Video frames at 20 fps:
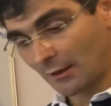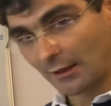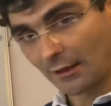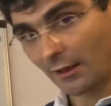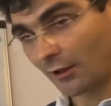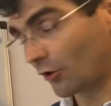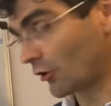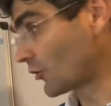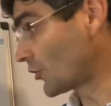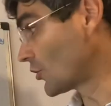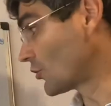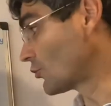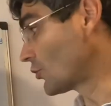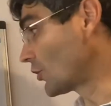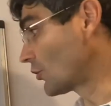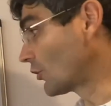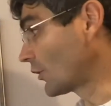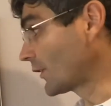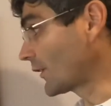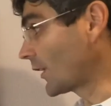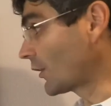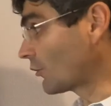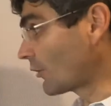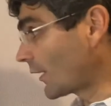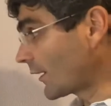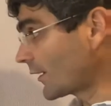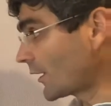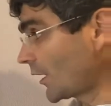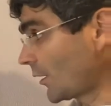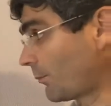Entonces lo único que tengo que
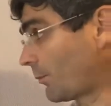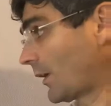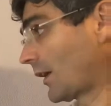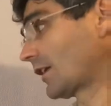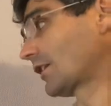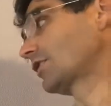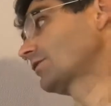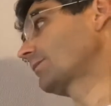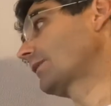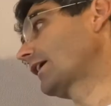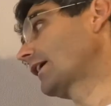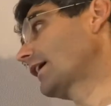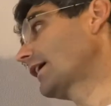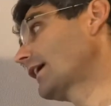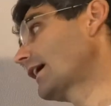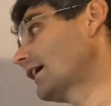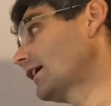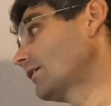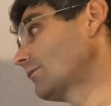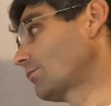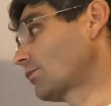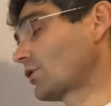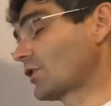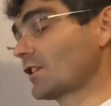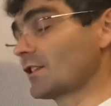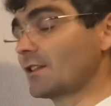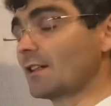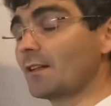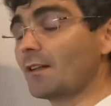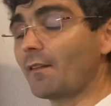hacer para despejar a, pues
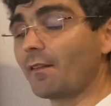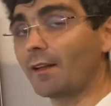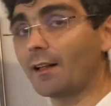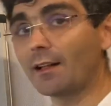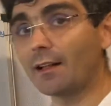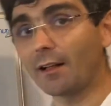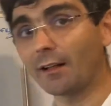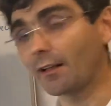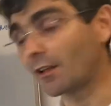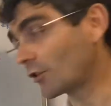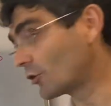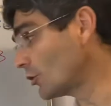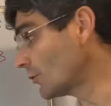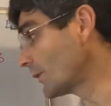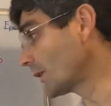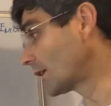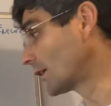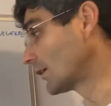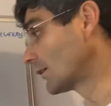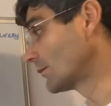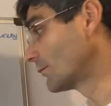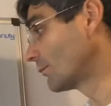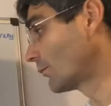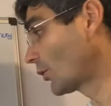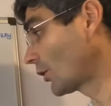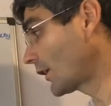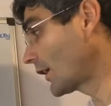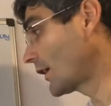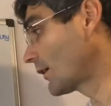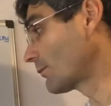es hacer la raíz cúbica.
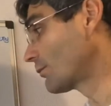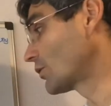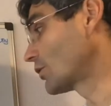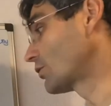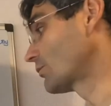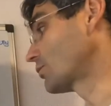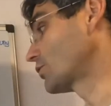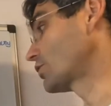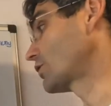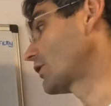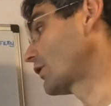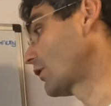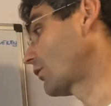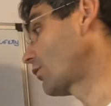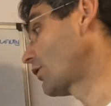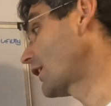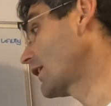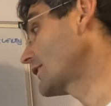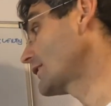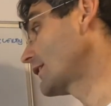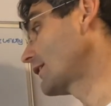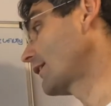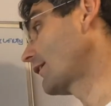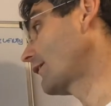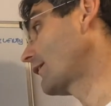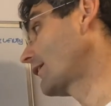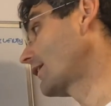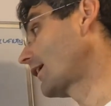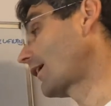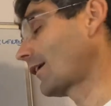¿Por qué? Bueno, pues que recordáis
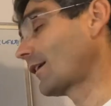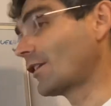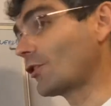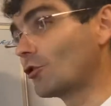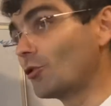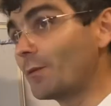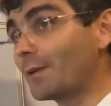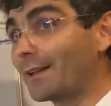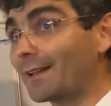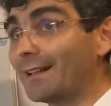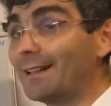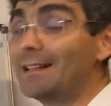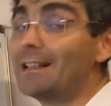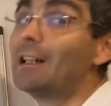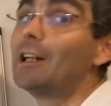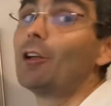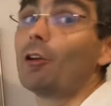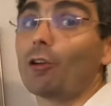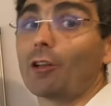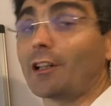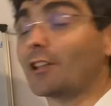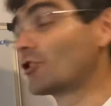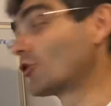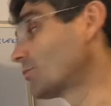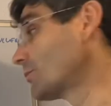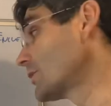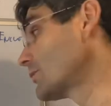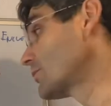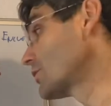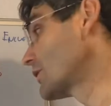que la raíz cúbica, que es lo
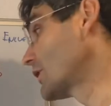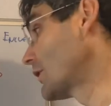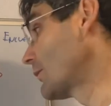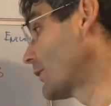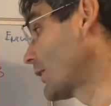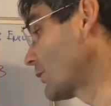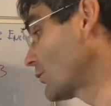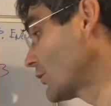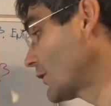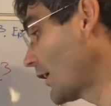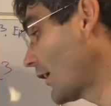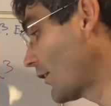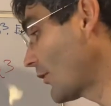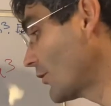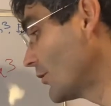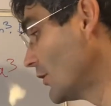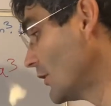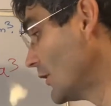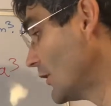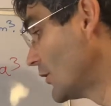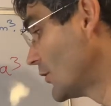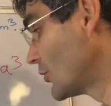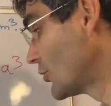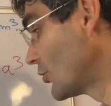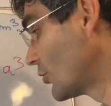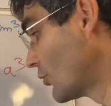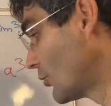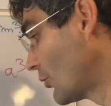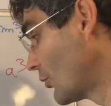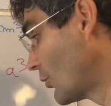mismo es elevar a un tercio,
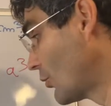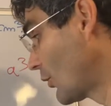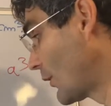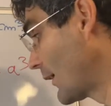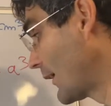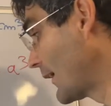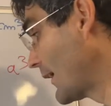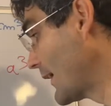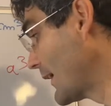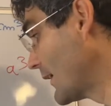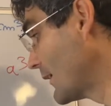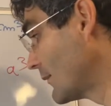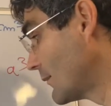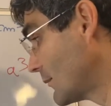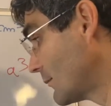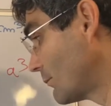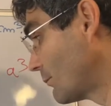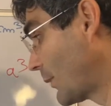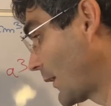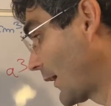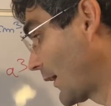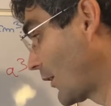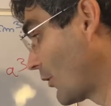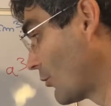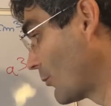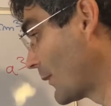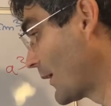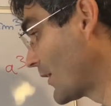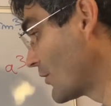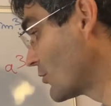yo lo que haría, para que lo
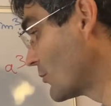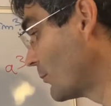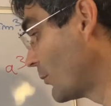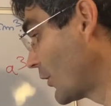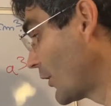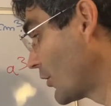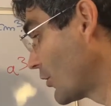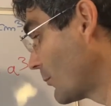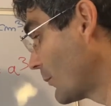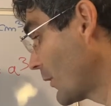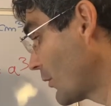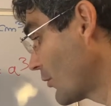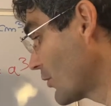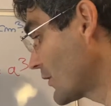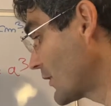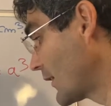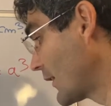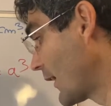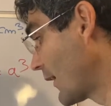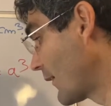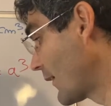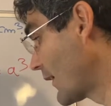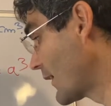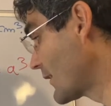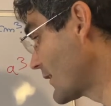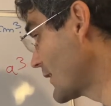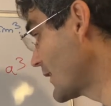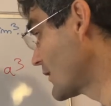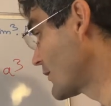veáis un poquito mejor, sería hacer así.